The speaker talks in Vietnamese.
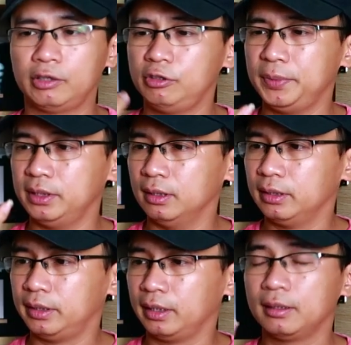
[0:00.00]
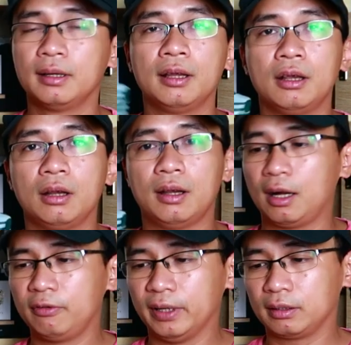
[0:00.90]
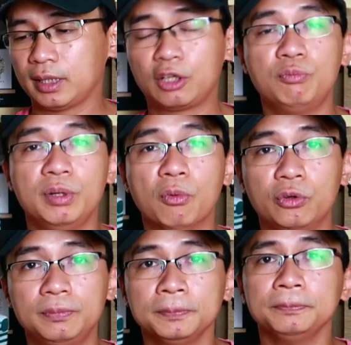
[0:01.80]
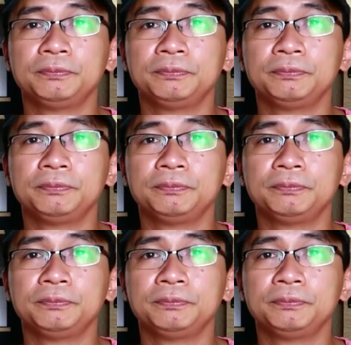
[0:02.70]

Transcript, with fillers: theo như mình nhớ là thế, à không phải 2014,